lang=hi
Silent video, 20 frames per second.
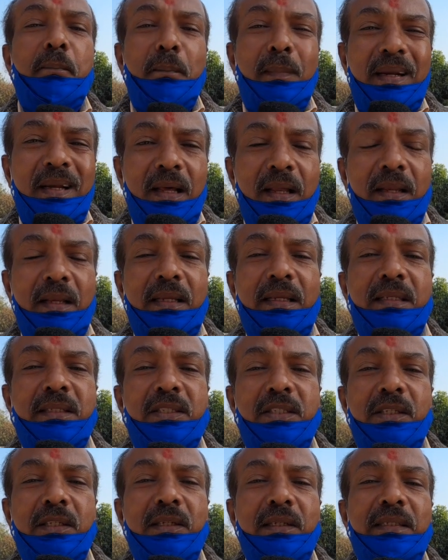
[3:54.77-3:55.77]
मिडल
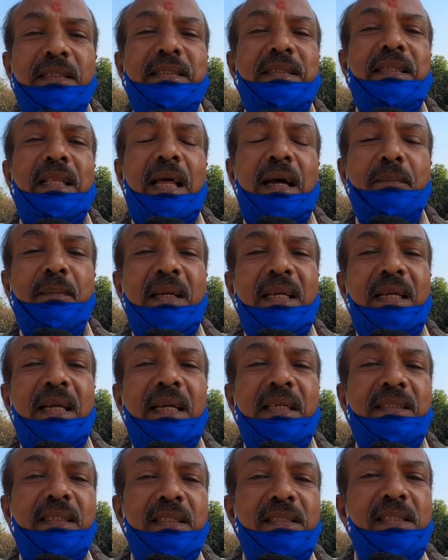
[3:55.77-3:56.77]
ईस्ट इस्लामिक
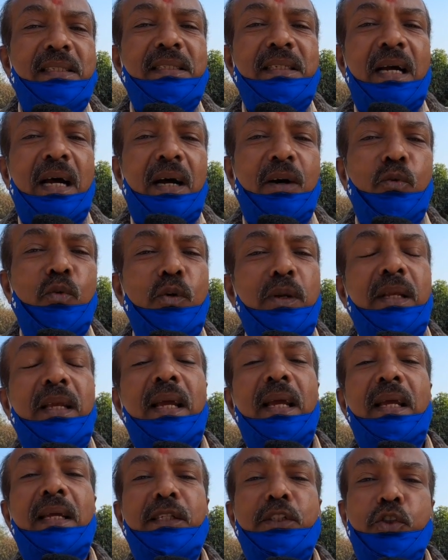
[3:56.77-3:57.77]
एजेंसियाँ
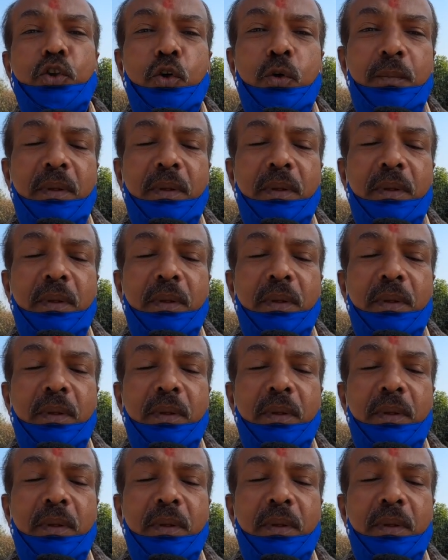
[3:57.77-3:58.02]
उनके एन